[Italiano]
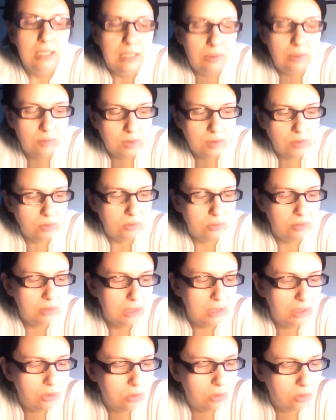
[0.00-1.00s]
a questo
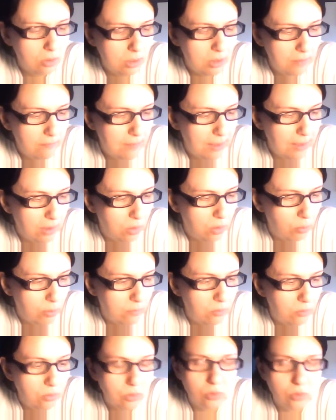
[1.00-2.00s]
riccone vecchio,
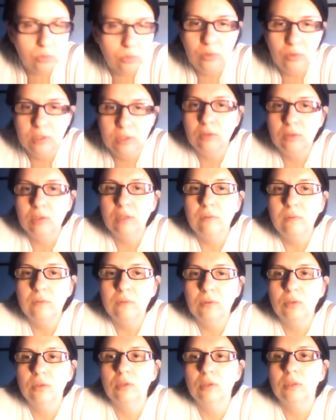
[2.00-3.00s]
bavoso, lurido,
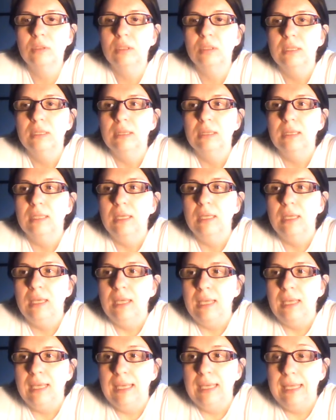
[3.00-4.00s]
schifoso
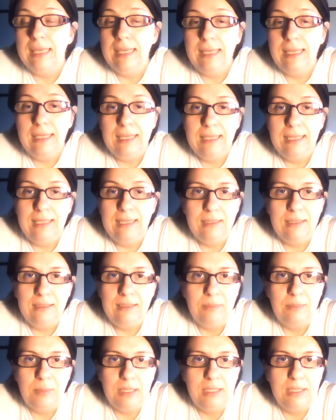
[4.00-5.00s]

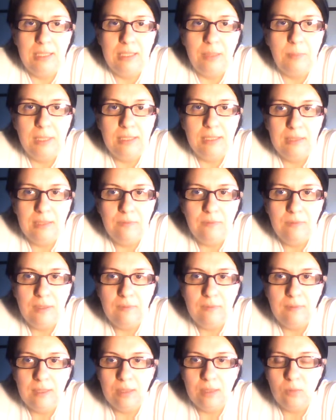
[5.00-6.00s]
e praticamente
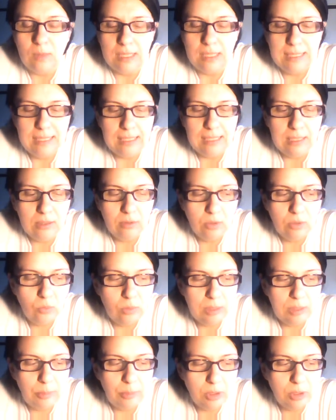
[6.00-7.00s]
vive qualche anno in
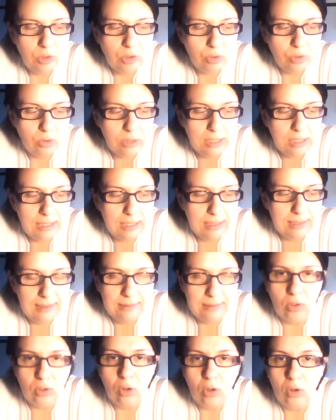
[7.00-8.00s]
una
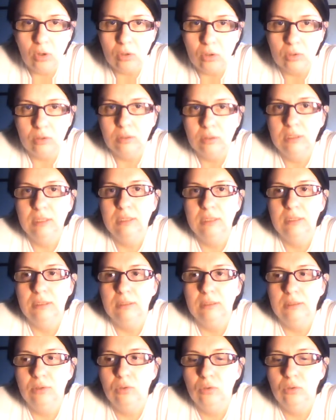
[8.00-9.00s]
prigione d'oro
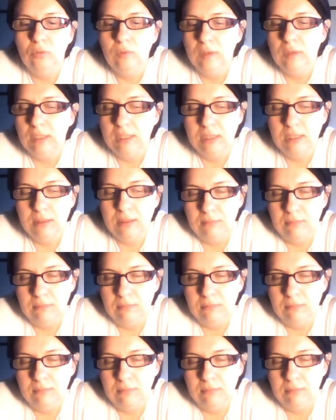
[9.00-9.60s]
eh, dove